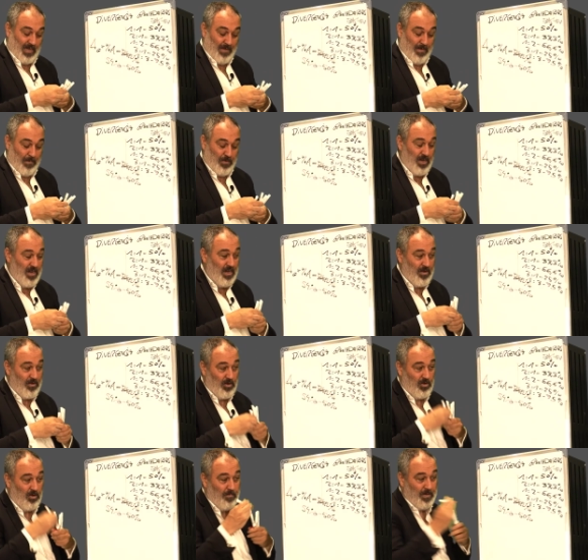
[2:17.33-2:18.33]
le iba a poner en
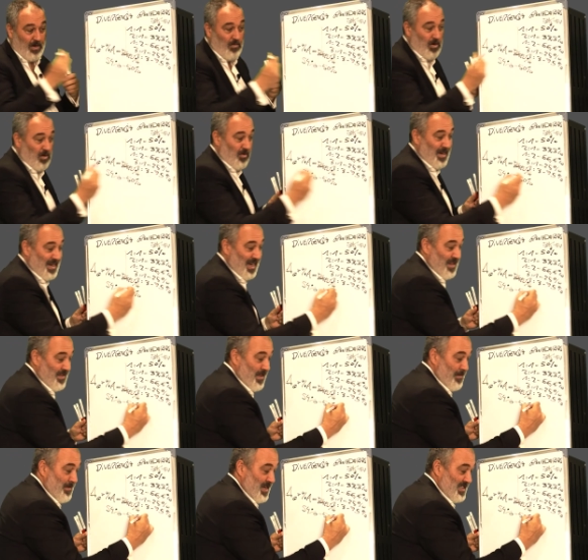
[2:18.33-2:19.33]
rojo, pero bueno, en
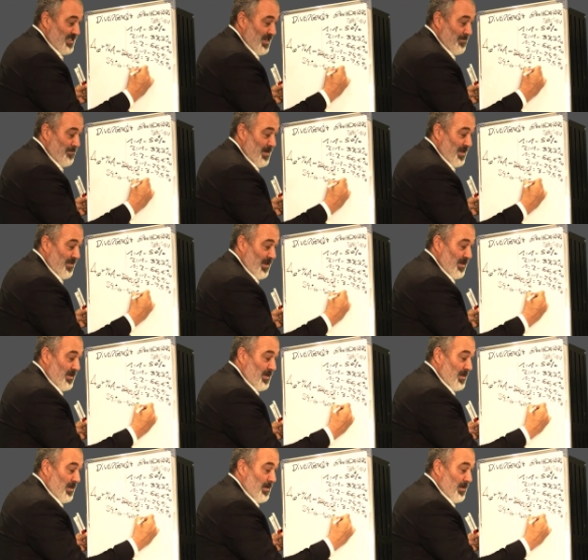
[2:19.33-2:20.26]
realidad debería ser en verde,